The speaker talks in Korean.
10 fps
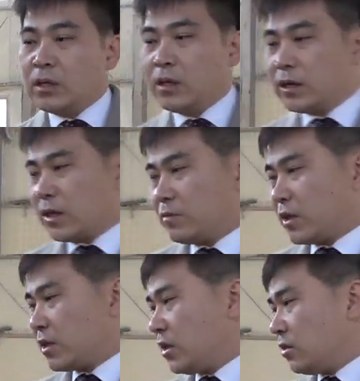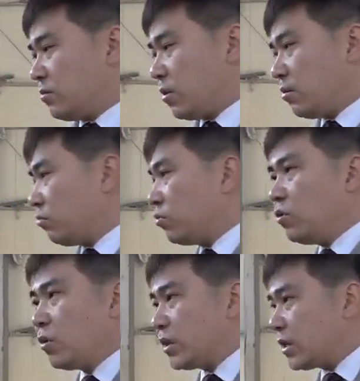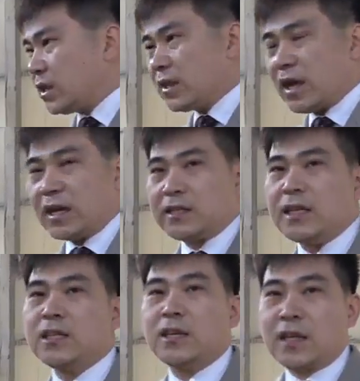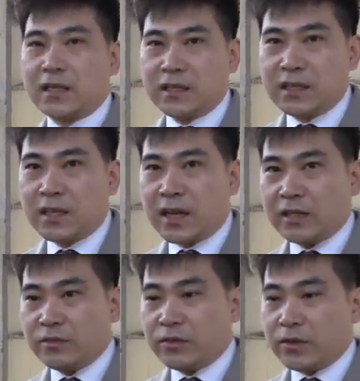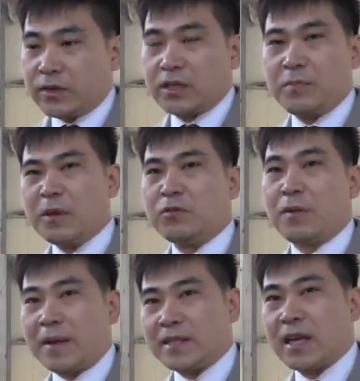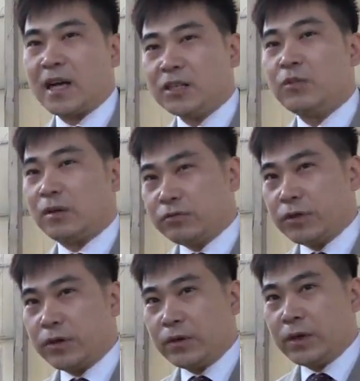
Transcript: 그렇기 때문에 저희는 뭐 물로 씻거나 세척을 하는 시설이 아니고요. 그래서 폐소가 발생하지도 않고요.